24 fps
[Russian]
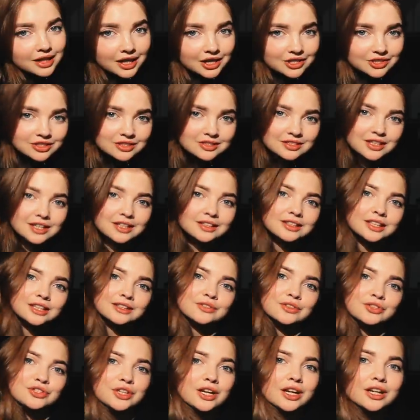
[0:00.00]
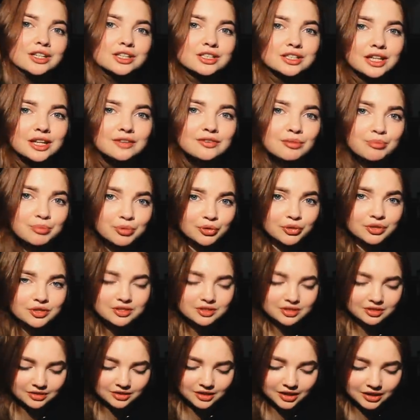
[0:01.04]
Каждый день ты отвечаешь на
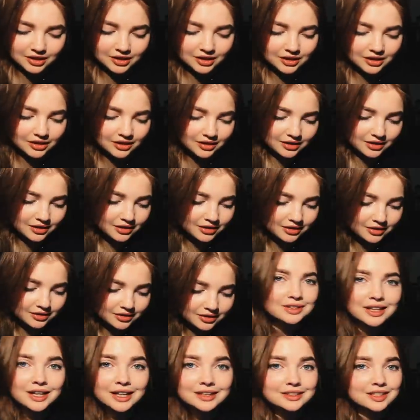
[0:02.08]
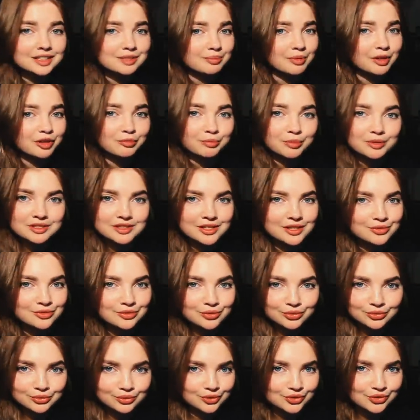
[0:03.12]
вопросы, такие как «Как ты спал в
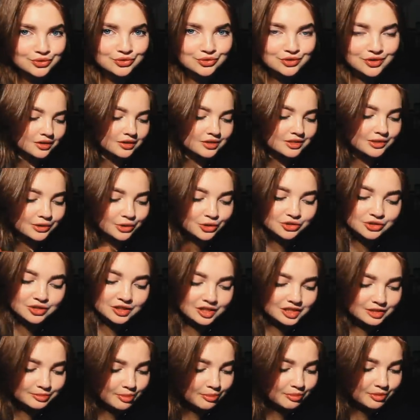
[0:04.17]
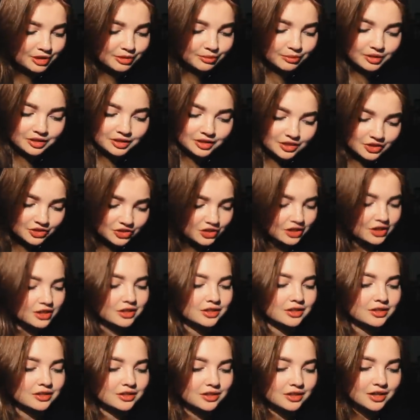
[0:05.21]
последнюю ночь?», «Сложно ли тебе принимать
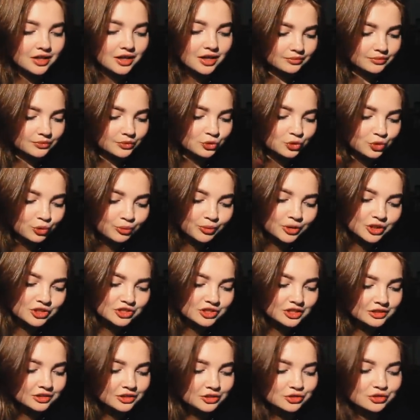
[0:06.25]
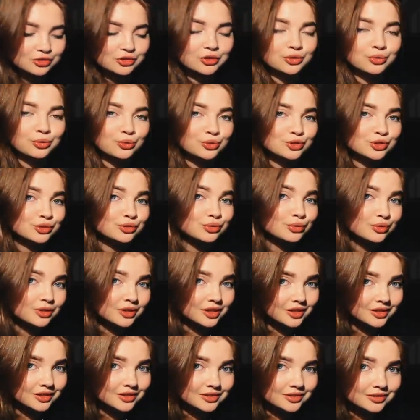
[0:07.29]
решения?», «Думаешь ли ты, что ты хуже
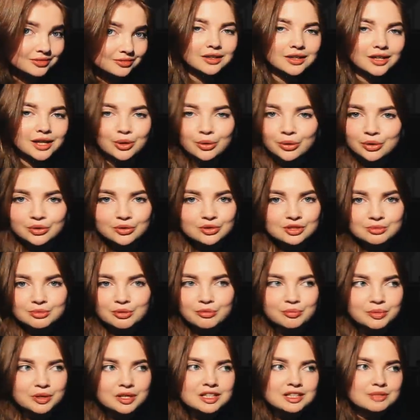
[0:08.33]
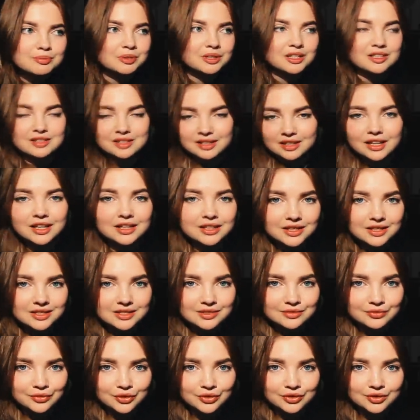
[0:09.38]
других?», «Какое у тебя в принципе настроение
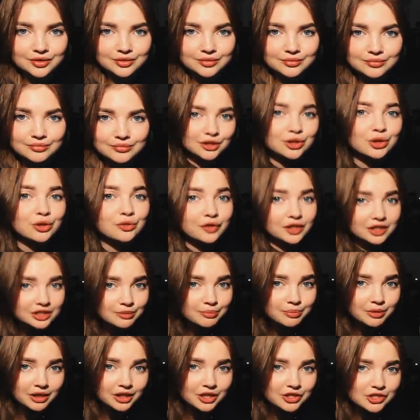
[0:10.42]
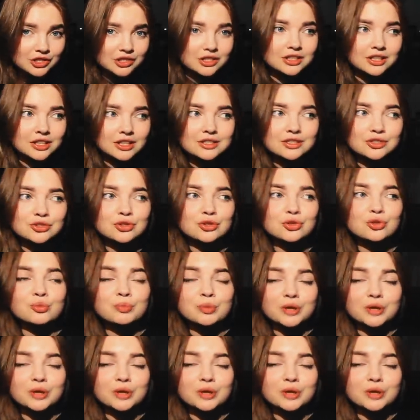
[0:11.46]
сегодня?». Но в этом приложении есть еще и